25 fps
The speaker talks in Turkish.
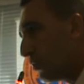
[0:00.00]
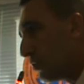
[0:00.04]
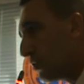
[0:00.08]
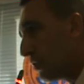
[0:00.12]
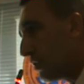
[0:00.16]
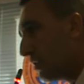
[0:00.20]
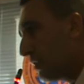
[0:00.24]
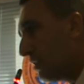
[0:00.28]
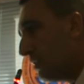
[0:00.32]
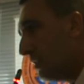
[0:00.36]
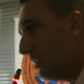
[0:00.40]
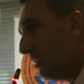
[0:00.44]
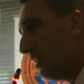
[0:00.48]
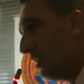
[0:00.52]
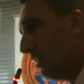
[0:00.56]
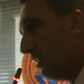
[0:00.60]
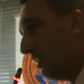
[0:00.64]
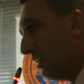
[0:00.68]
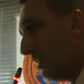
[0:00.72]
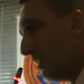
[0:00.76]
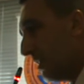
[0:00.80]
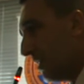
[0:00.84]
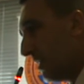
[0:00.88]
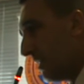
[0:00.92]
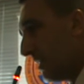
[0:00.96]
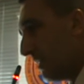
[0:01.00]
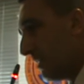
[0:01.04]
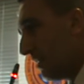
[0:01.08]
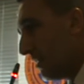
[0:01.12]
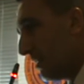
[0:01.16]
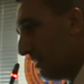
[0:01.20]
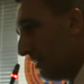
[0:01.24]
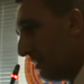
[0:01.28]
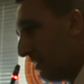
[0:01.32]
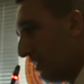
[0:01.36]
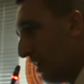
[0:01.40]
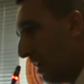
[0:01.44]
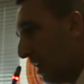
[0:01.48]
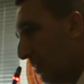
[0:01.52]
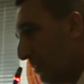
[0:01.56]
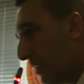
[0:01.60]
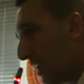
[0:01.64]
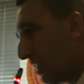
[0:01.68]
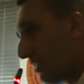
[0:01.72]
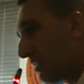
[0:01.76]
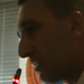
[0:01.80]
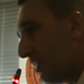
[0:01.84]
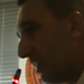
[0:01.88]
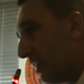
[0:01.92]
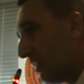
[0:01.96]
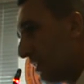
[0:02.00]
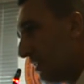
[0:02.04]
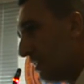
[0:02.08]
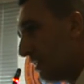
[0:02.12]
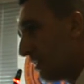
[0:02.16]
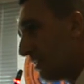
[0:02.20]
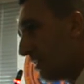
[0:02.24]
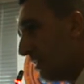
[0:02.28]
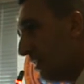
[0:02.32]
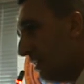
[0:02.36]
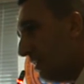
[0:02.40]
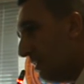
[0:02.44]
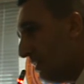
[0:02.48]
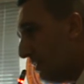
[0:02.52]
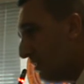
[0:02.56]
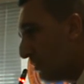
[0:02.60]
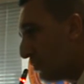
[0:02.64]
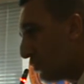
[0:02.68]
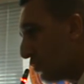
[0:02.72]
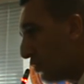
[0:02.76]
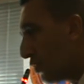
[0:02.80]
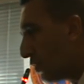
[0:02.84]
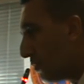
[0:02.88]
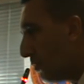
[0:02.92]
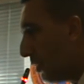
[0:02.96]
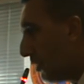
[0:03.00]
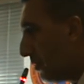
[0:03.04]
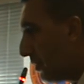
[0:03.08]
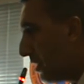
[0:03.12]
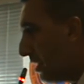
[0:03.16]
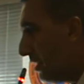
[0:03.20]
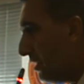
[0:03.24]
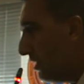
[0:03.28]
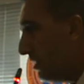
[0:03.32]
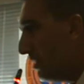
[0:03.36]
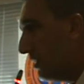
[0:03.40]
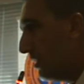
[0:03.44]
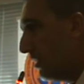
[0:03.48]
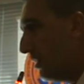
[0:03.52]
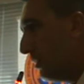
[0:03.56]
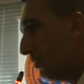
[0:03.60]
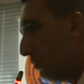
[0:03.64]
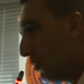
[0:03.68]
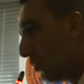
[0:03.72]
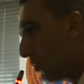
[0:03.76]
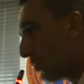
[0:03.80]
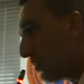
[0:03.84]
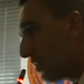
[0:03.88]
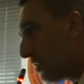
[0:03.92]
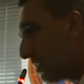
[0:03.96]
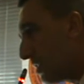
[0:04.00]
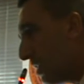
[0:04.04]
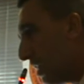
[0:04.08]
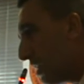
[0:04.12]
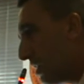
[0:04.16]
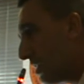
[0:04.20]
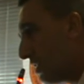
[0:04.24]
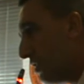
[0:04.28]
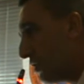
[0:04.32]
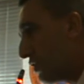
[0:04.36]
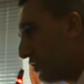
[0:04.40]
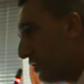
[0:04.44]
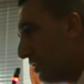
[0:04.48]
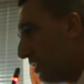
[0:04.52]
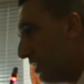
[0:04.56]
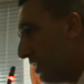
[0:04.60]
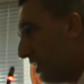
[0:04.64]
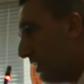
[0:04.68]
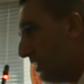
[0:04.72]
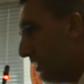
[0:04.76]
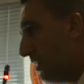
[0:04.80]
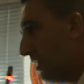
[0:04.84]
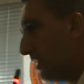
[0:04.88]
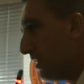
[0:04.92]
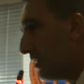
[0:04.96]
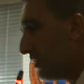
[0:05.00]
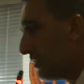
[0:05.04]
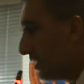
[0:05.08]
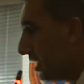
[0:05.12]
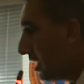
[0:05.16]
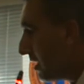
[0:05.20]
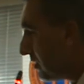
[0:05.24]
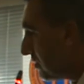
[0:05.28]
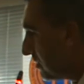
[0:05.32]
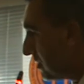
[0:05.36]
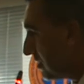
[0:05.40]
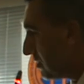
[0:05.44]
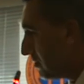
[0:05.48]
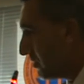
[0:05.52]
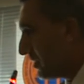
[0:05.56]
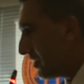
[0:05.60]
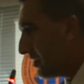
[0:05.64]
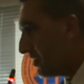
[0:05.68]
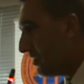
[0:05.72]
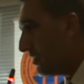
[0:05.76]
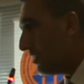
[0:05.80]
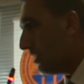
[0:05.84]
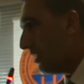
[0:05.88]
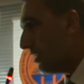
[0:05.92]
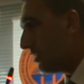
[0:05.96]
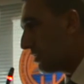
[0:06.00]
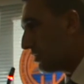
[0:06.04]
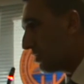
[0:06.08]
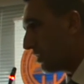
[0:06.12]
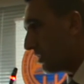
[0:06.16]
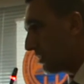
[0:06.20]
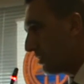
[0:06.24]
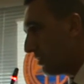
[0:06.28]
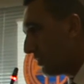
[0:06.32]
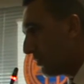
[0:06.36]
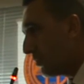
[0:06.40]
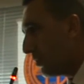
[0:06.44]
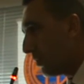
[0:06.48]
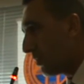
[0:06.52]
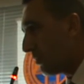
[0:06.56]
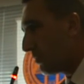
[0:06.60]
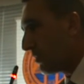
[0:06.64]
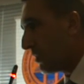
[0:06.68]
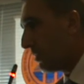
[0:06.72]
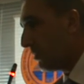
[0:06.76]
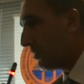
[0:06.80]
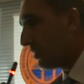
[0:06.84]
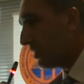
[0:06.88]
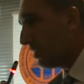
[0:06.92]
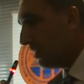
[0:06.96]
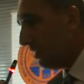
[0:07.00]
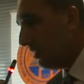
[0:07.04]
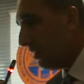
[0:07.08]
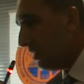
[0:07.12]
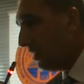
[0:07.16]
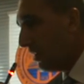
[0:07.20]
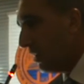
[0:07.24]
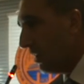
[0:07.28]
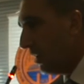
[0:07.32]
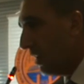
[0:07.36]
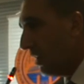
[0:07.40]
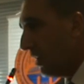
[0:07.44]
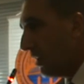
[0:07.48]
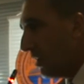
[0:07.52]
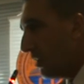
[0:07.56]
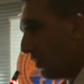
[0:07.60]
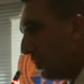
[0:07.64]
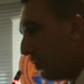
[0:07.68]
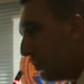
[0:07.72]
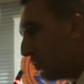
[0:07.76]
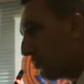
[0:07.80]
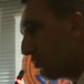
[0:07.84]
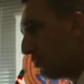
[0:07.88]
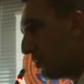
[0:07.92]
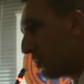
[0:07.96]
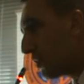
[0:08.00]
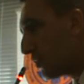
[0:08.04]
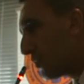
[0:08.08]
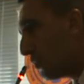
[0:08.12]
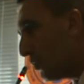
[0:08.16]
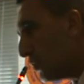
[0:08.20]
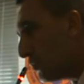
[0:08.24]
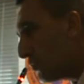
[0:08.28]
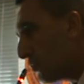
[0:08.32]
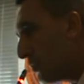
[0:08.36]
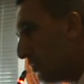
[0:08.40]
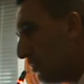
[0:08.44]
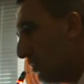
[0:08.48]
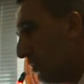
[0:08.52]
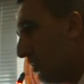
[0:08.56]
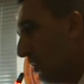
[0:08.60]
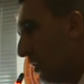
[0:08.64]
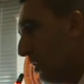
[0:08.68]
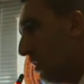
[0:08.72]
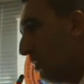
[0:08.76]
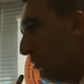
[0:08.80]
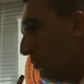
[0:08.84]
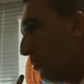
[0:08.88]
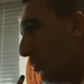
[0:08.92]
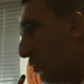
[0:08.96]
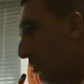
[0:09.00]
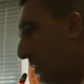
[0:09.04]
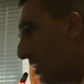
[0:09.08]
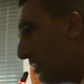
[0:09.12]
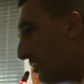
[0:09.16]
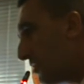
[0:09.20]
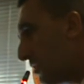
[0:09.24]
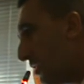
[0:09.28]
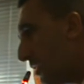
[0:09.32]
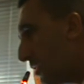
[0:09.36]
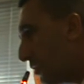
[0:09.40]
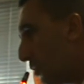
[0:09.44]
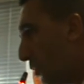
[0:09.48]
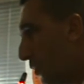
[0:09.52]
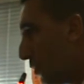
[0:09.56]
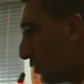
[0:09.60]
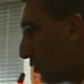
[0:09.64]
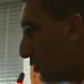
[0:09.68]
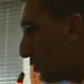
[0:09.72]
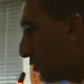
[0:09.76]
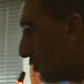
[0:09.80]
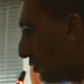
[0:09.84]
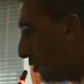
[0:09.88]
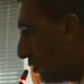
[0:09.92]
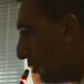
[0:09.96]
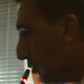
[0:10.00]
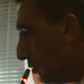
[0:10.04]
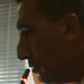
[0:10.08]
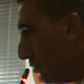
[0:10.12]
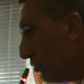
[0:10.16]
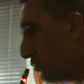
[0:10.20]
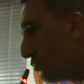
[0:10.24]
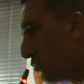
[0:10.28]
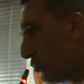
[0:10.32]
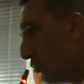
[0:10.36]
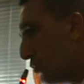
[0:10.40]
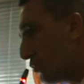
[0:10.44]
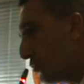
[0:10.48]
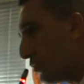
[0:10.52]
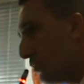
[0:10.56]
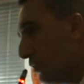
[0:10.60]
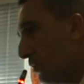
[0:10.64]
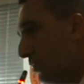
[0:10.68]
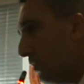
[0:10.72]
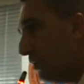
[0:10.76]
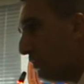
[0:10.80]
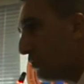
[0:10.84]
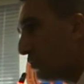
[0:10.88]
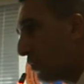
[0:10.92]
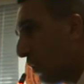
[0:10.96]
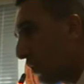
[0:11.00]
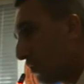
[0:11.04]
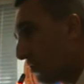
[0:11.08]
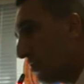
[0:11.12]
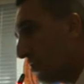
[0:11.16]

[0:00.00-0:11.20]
için emektarlarına TÜRMOB'a burada tek kişiyle yer verilmesini de ayrıca kınıyorum tabii ki. Hiçbir güç bu meslek örgütüne gücünü yok